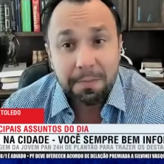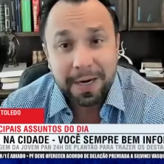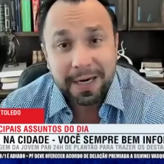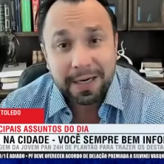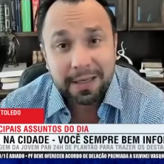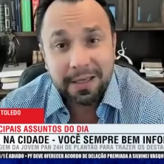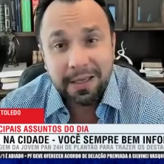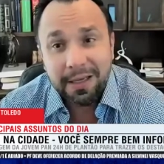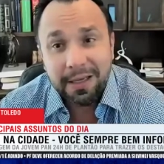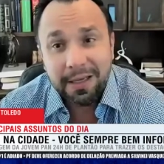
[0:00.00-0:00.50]

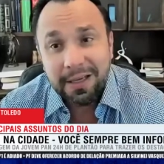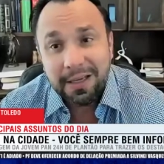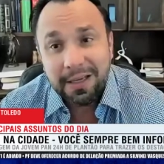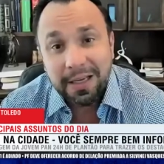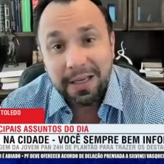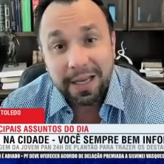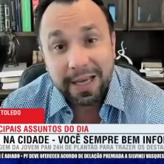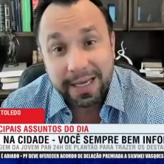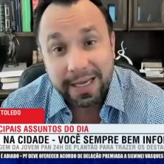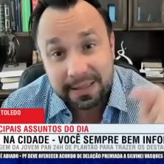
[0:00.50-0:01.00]
para
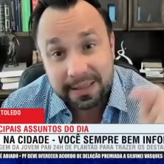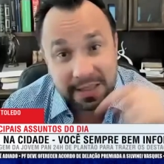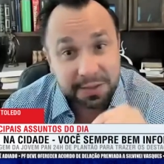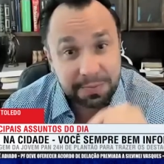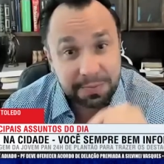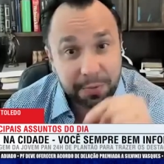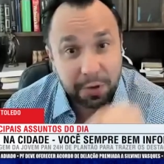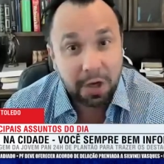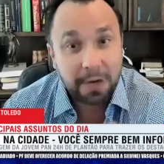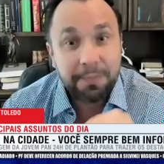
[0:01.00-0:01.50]
que
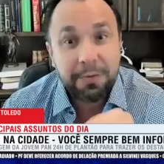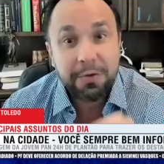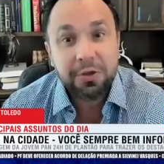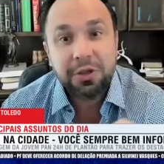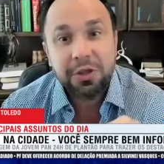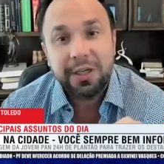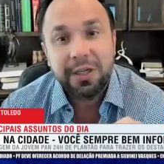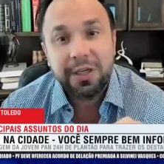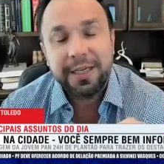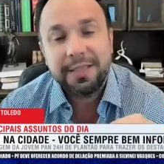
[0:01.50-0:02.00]
esses próprios
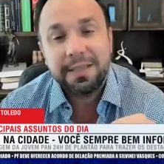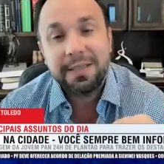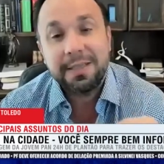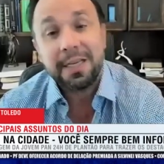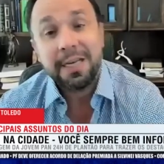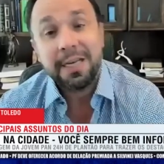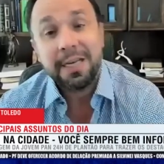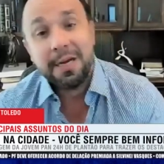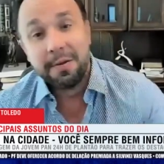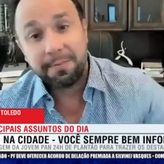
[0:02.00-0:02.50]

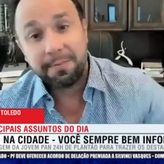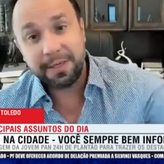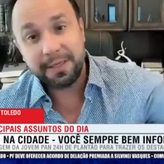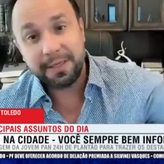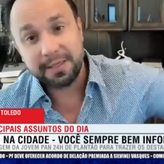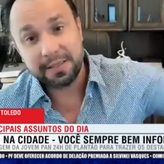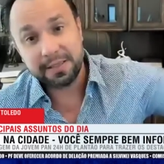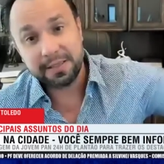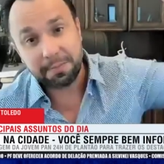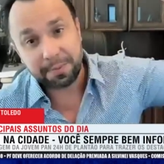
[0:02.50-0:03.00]
chineses
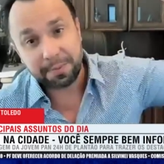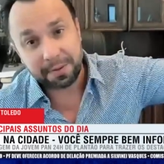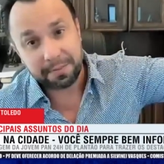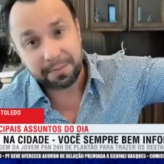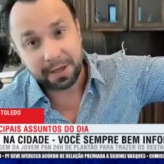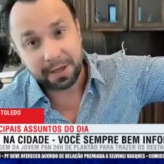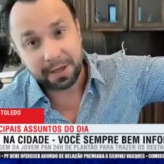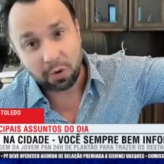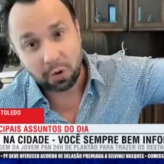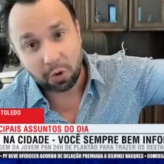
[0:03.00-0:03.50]
precisem
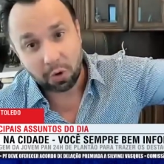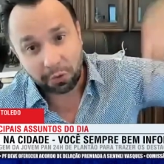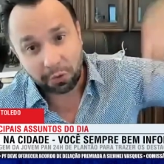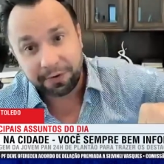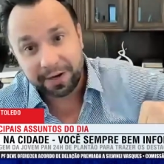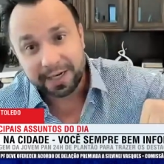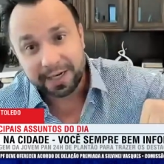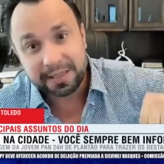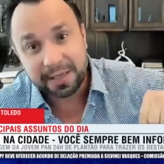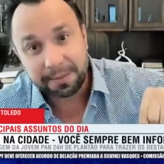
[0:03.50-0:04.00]
primeiro
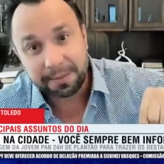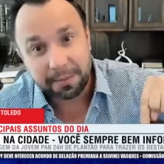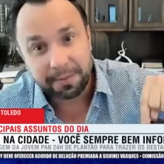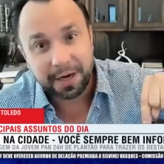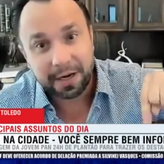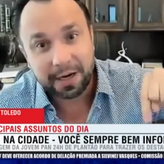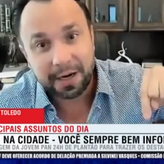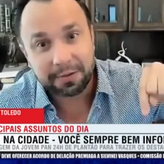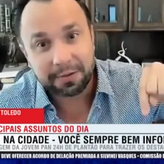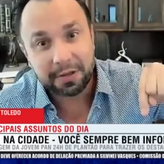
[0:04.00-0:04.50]
oferecer para o
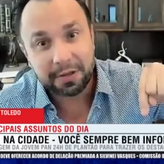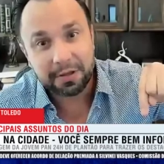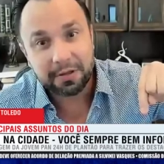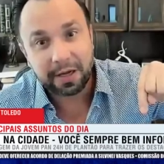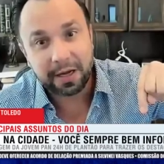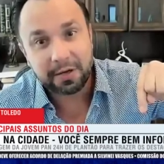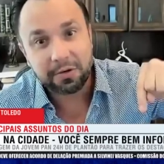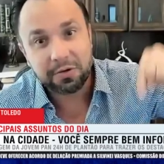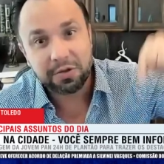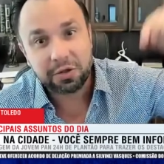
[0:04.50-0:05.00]
mercado
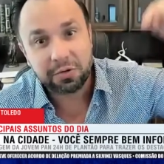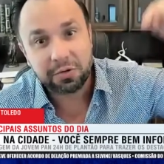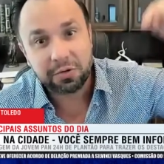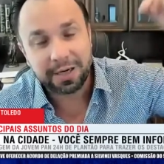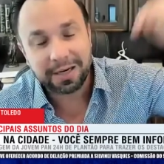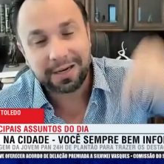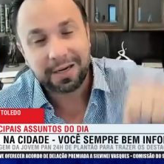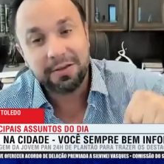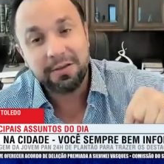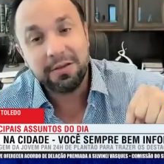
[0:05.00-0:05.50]
interno. Se o
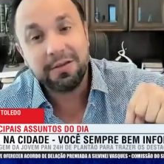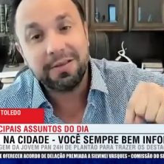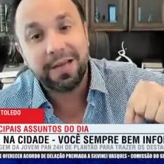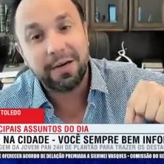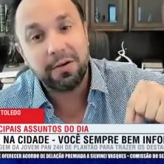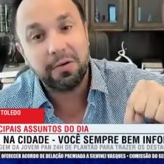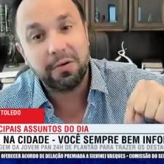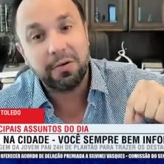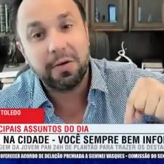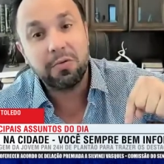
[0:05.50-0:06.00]
mercado
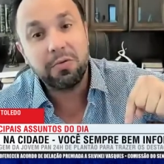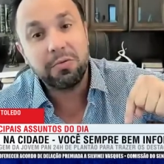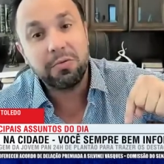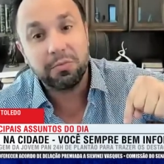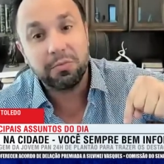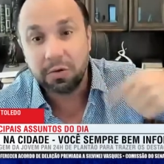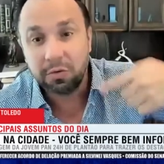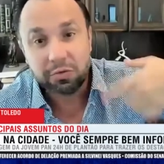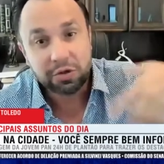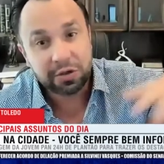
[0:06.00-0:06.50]
interno não,
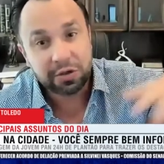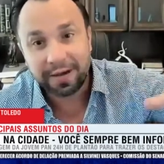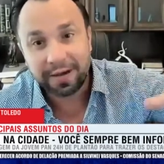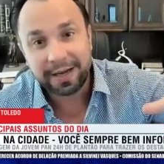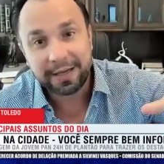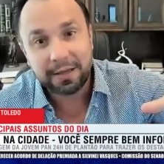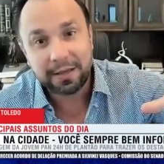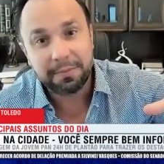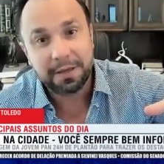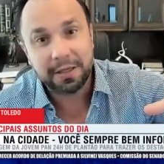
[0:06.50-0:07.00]
não
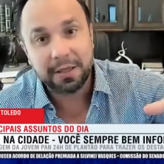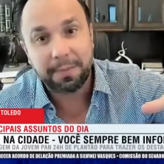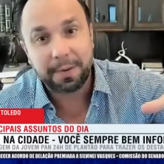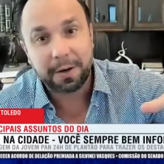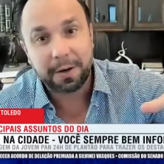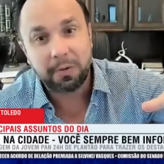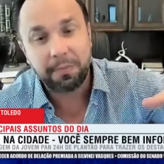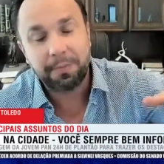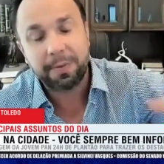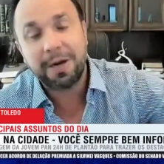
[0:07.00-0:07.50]
tiver demanda
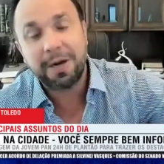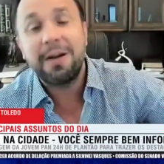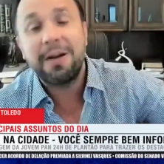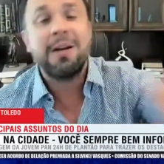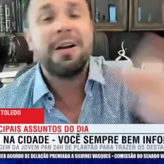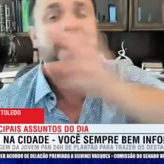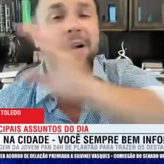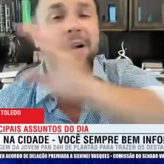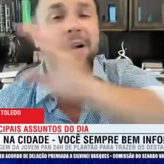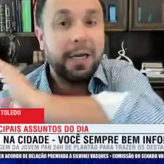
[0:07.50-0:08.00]
para
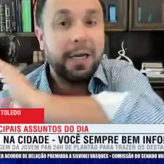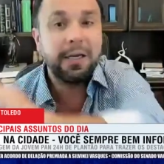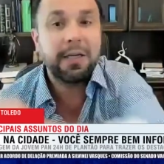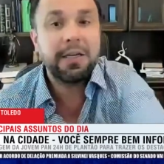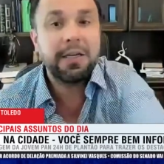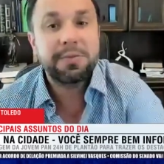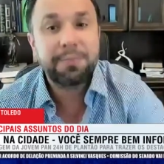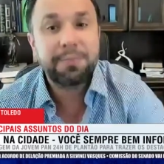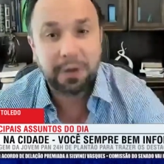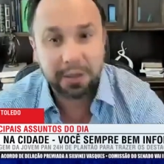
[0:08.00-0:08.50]
comprar, aí
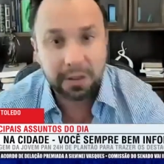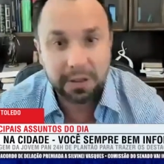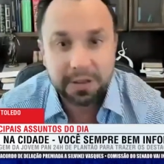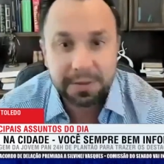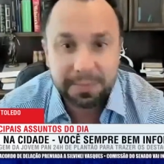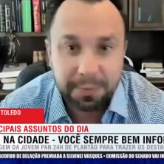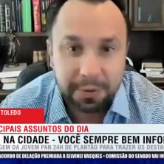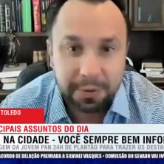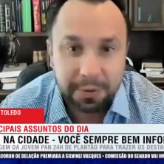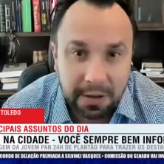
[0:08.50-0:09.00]
eles podem
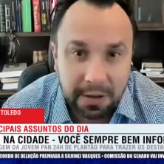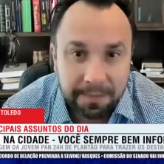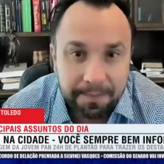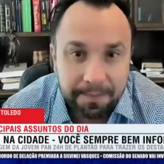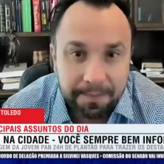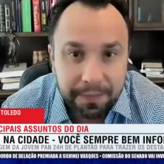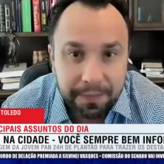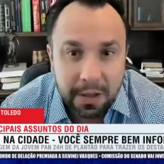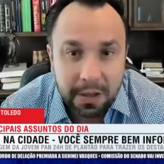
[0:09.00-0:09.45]
exportar.